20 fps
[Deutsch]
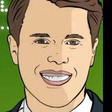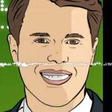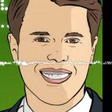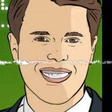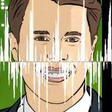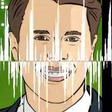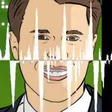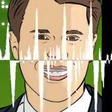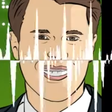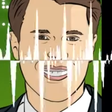
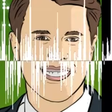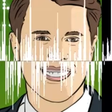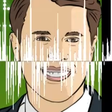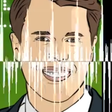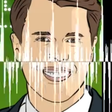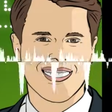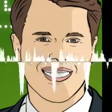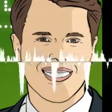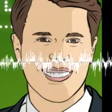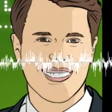Ja,
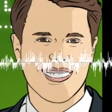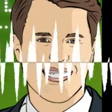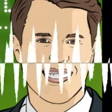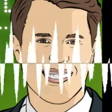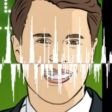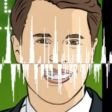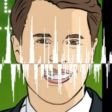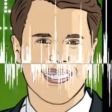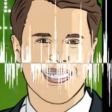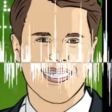wunderbar. Wir
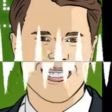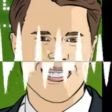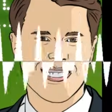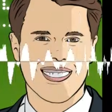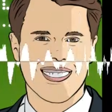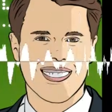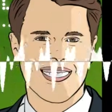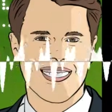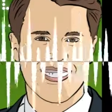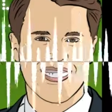fangen ja an
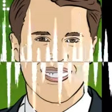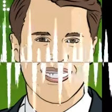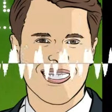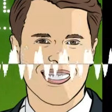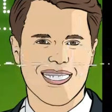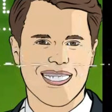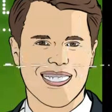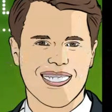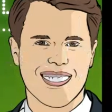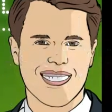mit
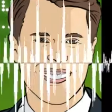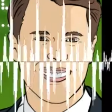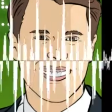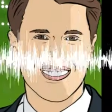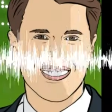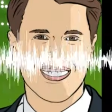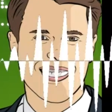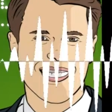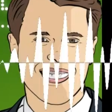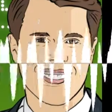unseren
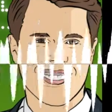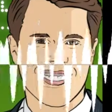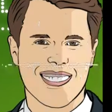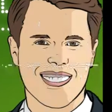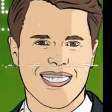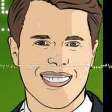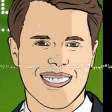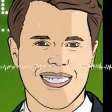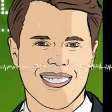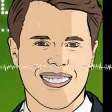Gästen
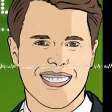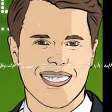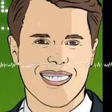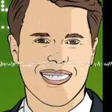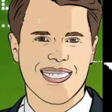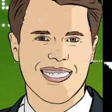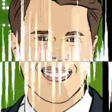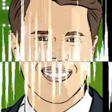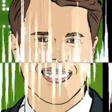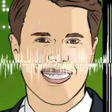
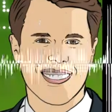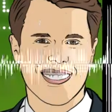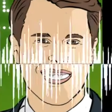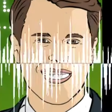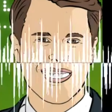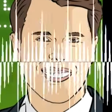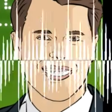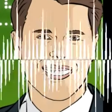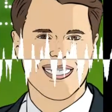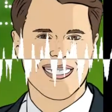mit der
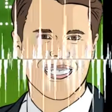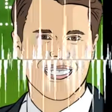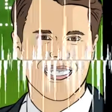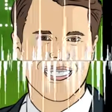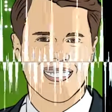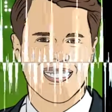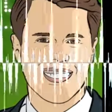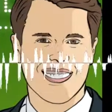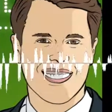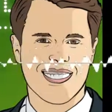
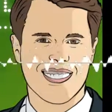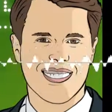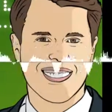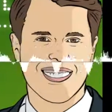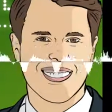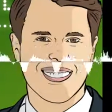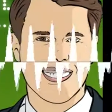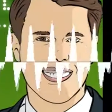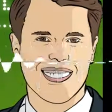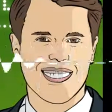Frage,
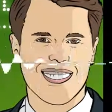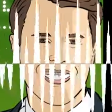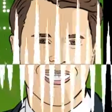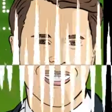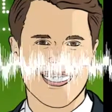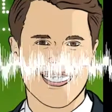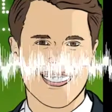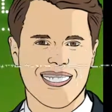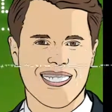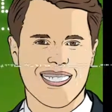wie
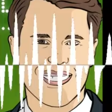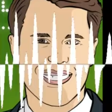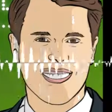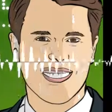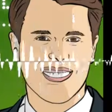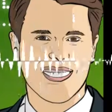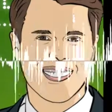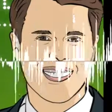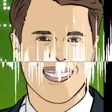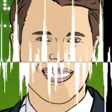bist
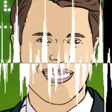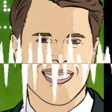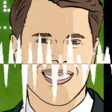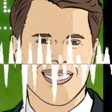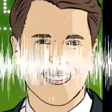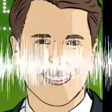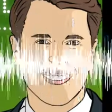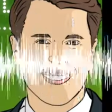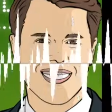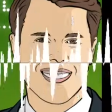du
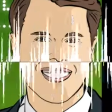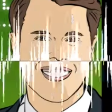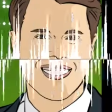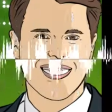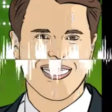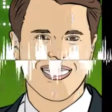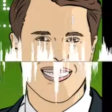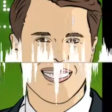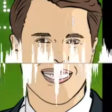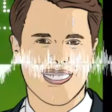eigentlich zur
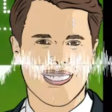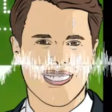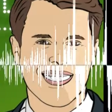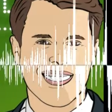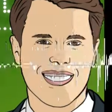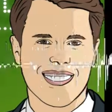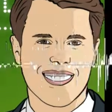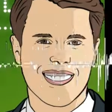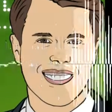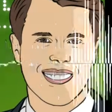
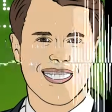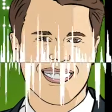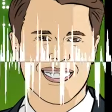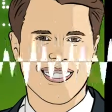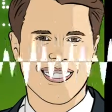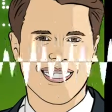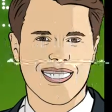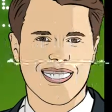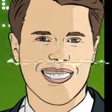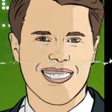Nachhaltigkeit
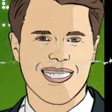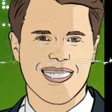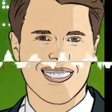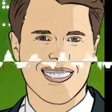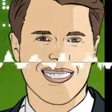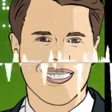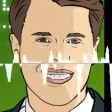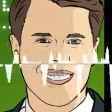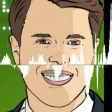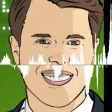gekommen?
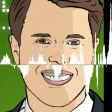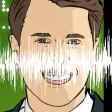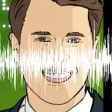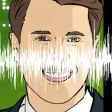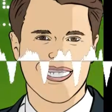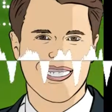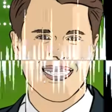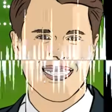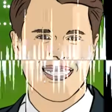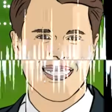Also
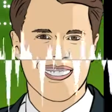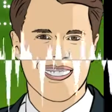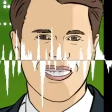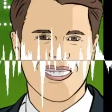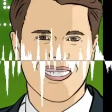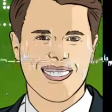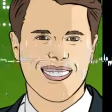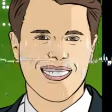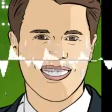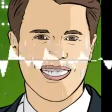was war denn
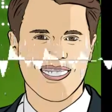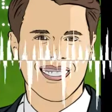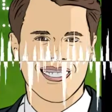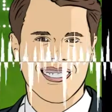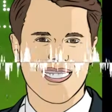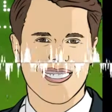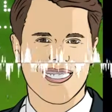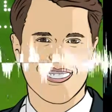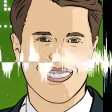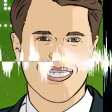das bei
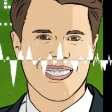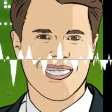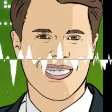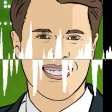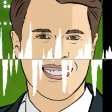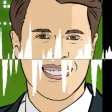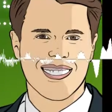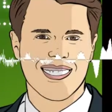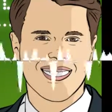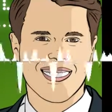dir? War das ein
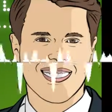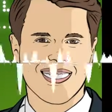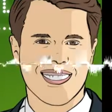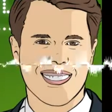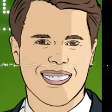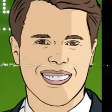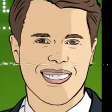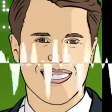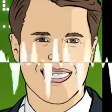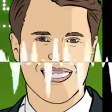
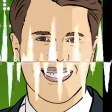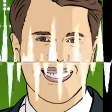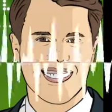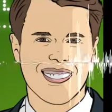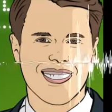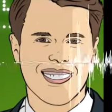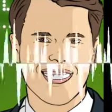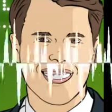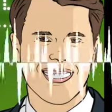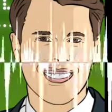auslösendes
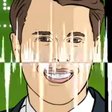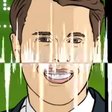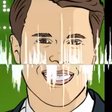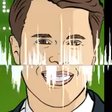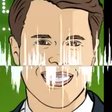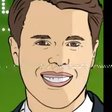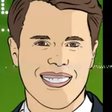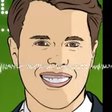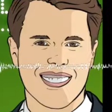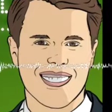Moment
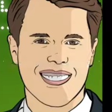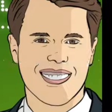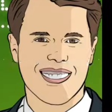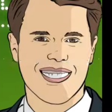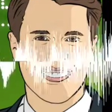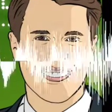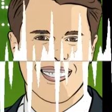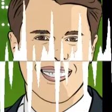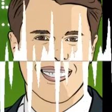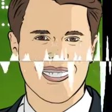oder
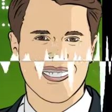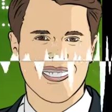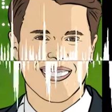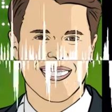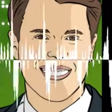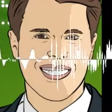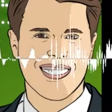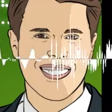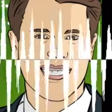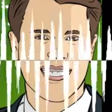bist du
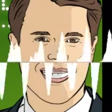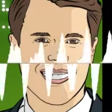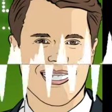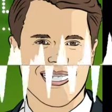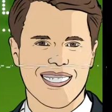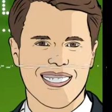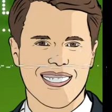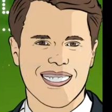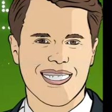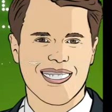born
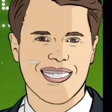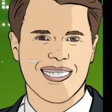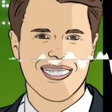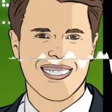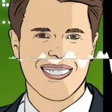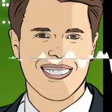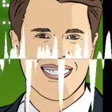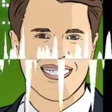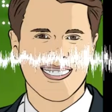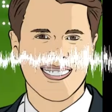green?
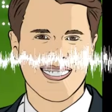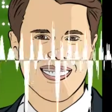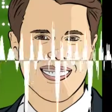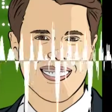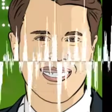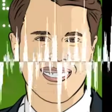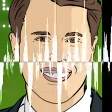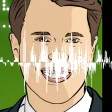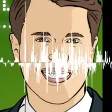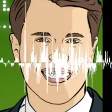Waren es
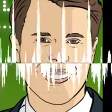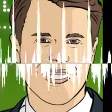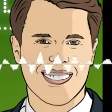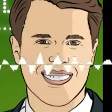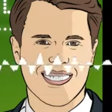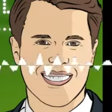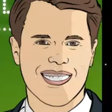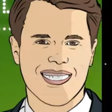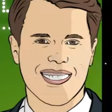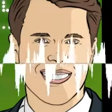deine
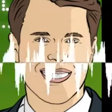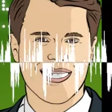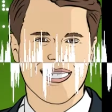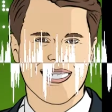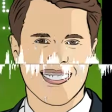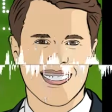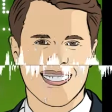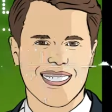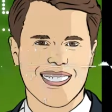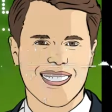Eltern
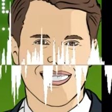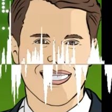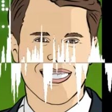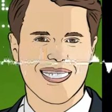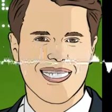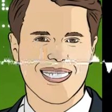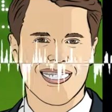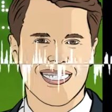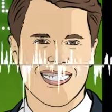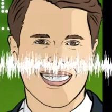oder
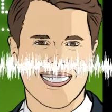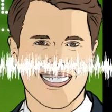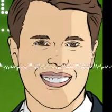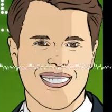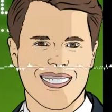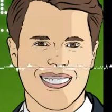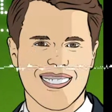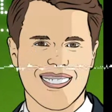was war's?